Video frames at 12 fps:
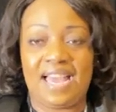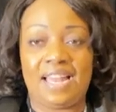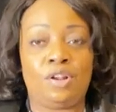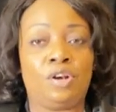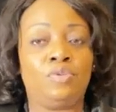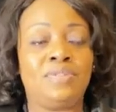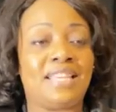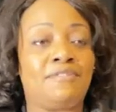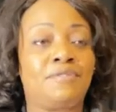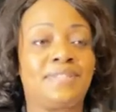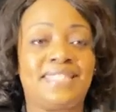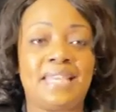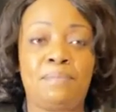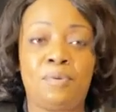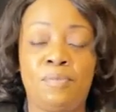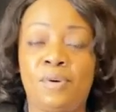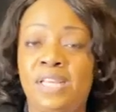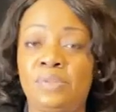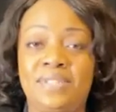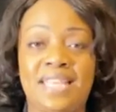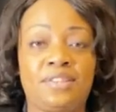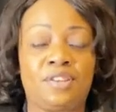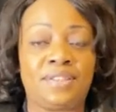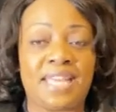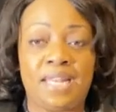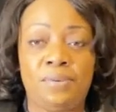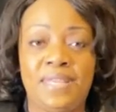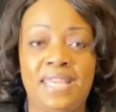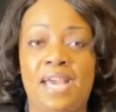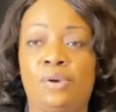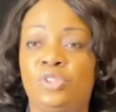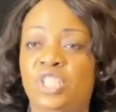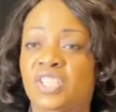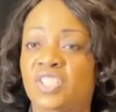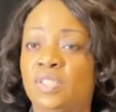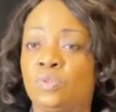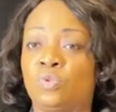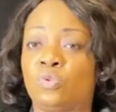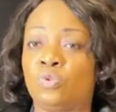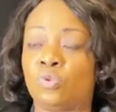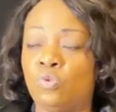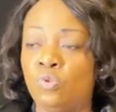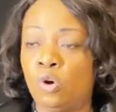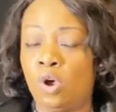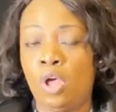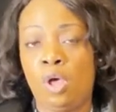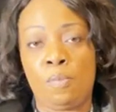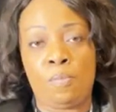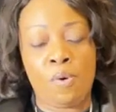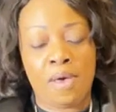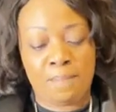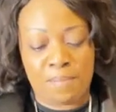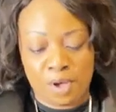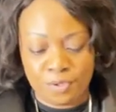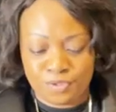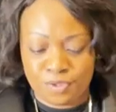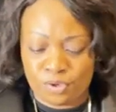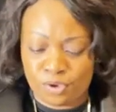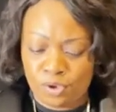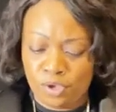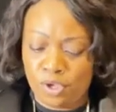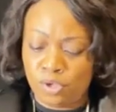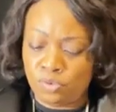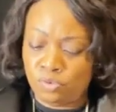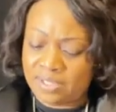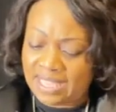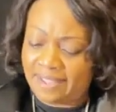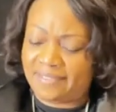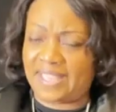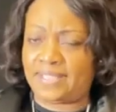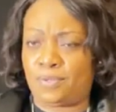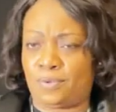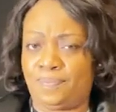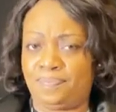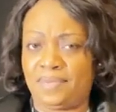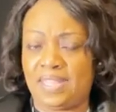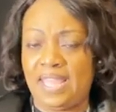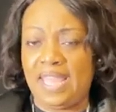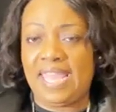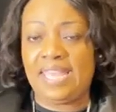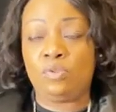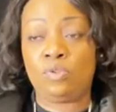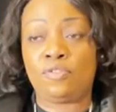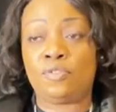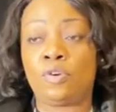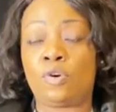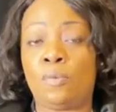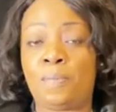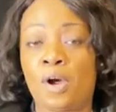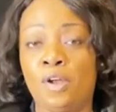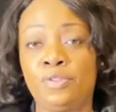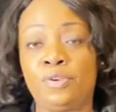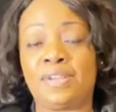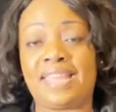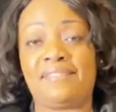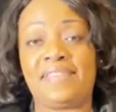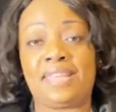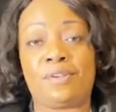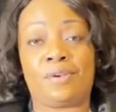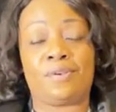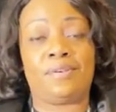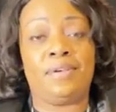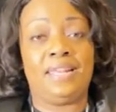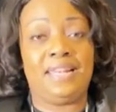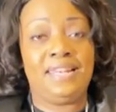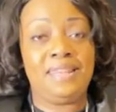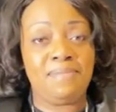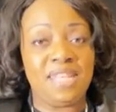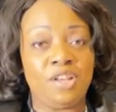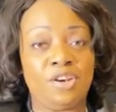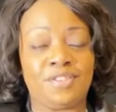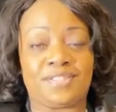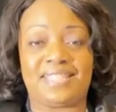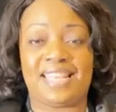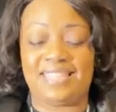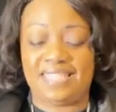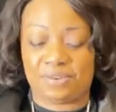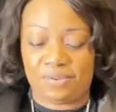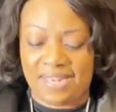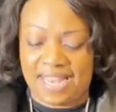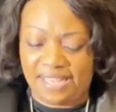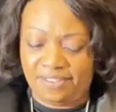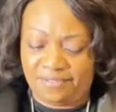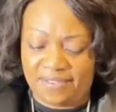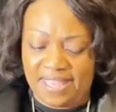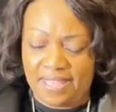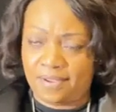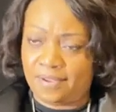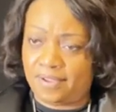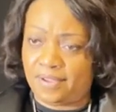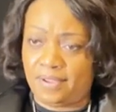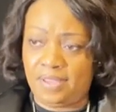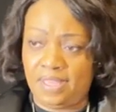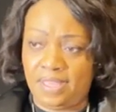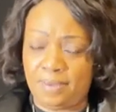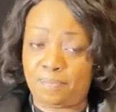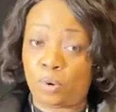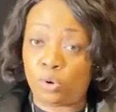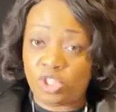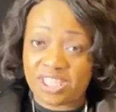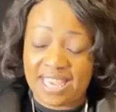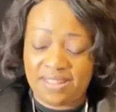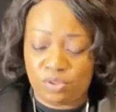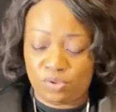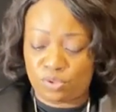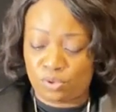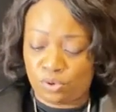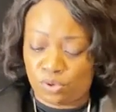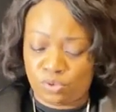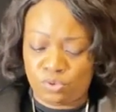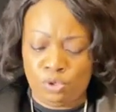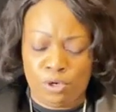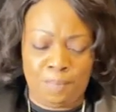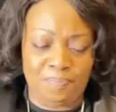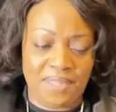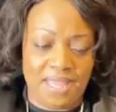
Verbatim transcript: Alors nous avons simplement à nous attendre à lui, à rechercher son secours, peu importe ce que nous traversons. Et nous devons comprendre donc avec euh, l'imminence, c'est-à-dire que l'arrivée euh, prochaine de son retour,